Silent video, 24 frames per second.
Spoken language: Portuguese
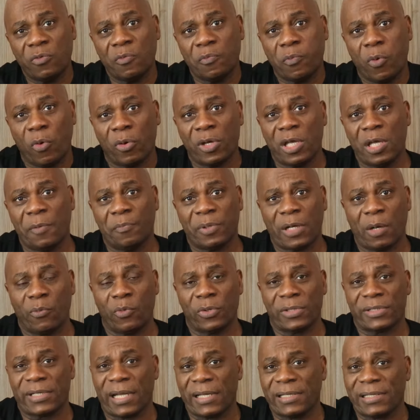um pouquinho para
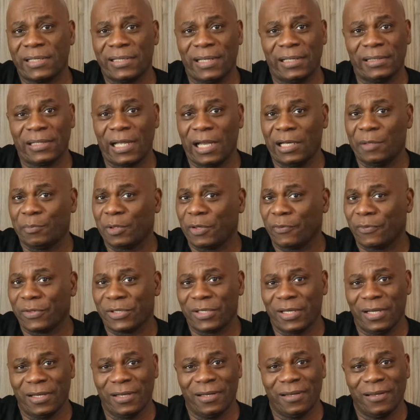mostrar esse detalhe para
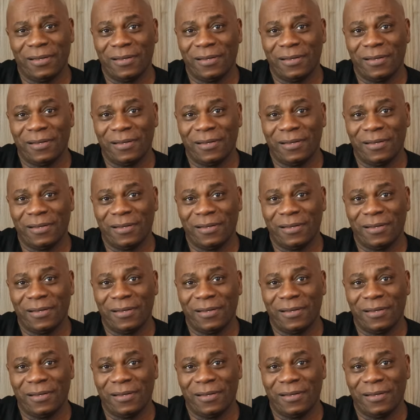você.